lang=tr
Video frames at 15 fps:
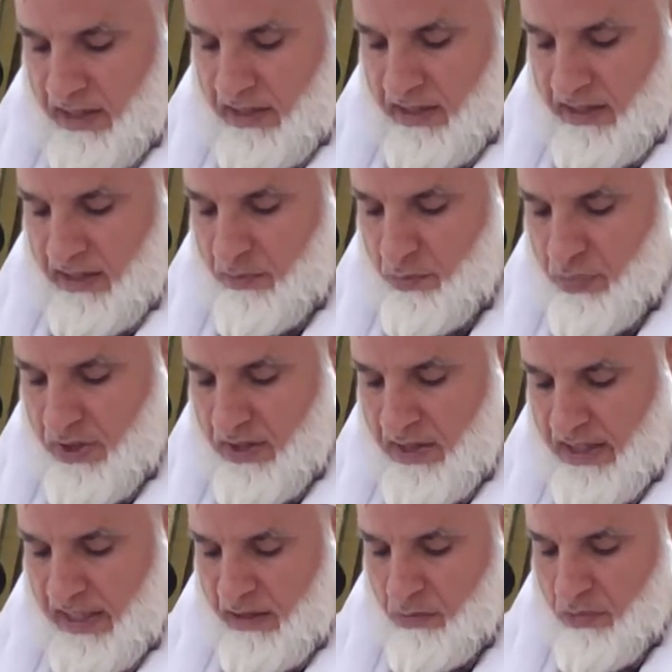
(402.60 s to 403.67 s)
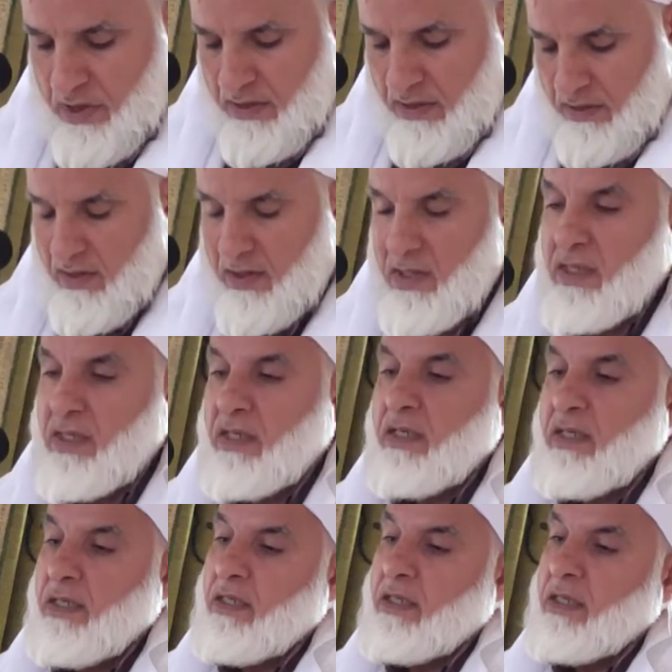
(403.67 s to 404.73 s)
Rabbin emretti
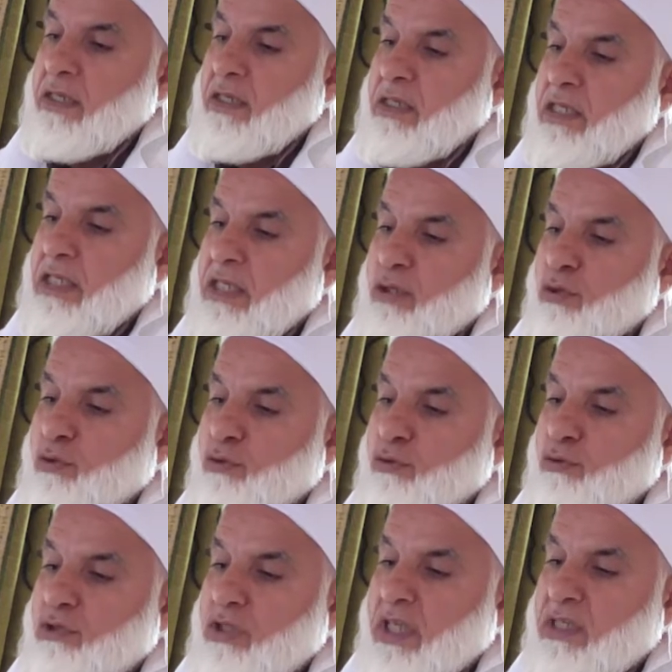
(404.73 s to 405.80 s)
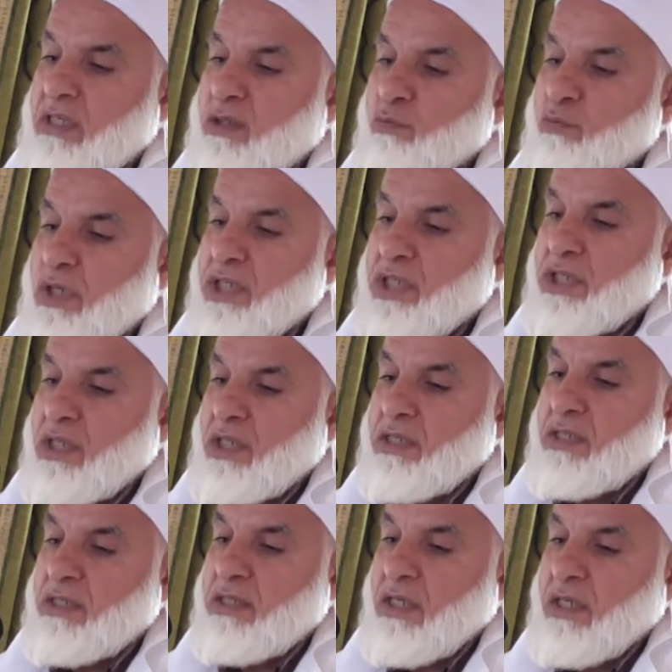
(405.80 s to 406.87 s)
ki ondan
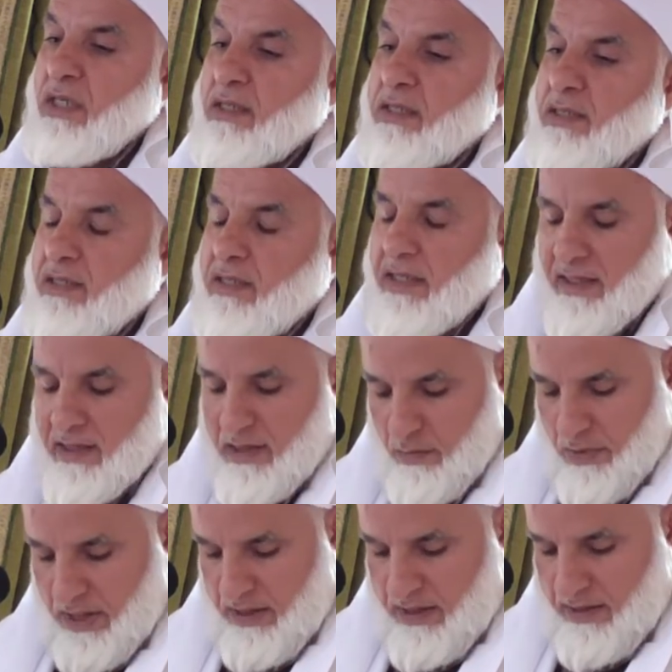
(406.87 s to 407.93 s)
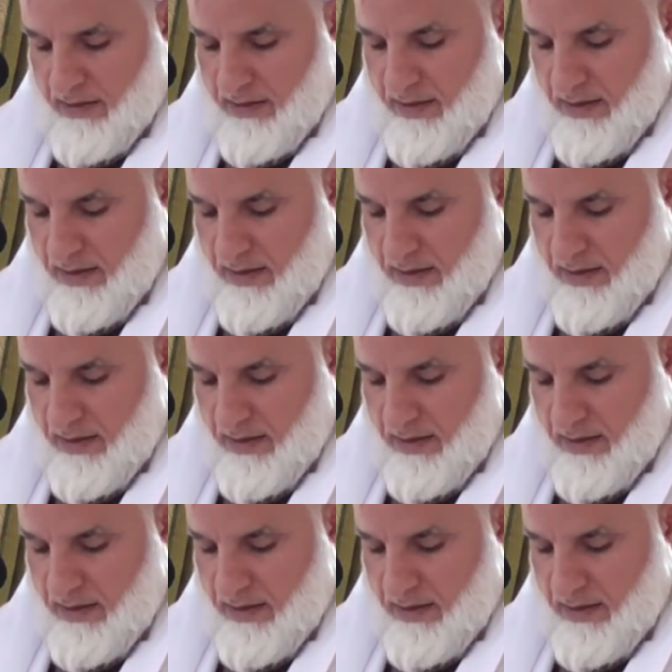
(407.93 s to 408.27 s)
başkasına asla ibadet